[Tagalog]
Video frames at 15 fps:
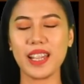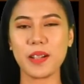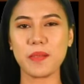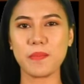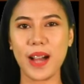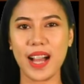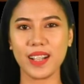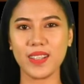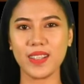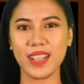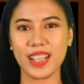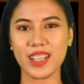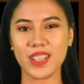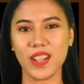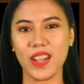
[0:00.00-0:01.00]
ng bagong
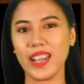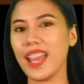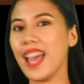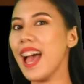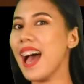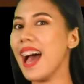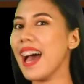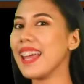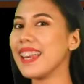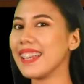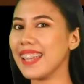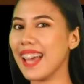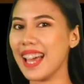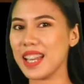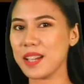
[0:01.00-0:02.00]
leksyon.
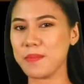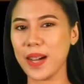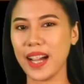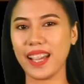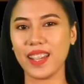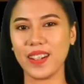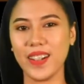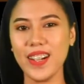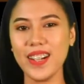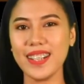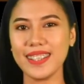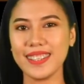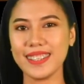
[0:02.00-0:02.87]
Handa na ba kayo?